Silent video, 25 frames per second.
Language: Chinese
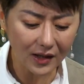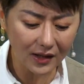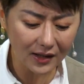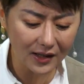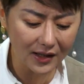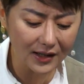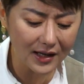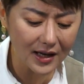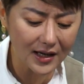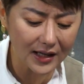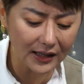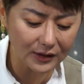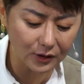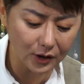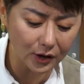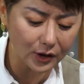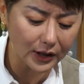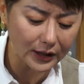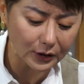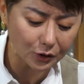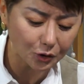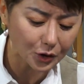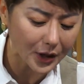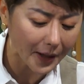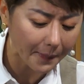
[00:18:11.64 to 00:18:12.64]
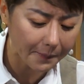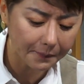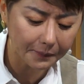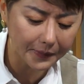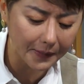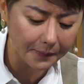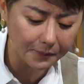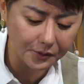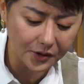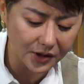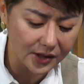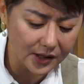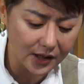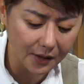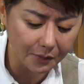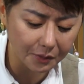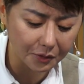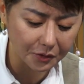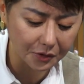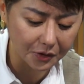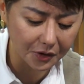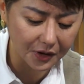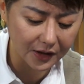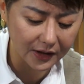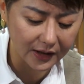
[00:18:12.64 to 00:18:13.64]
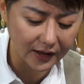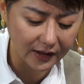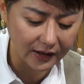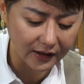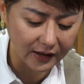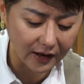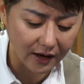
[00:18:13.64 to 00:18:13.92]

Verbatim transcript: 你可以感觉到，就是它，它不是一个普通的蛋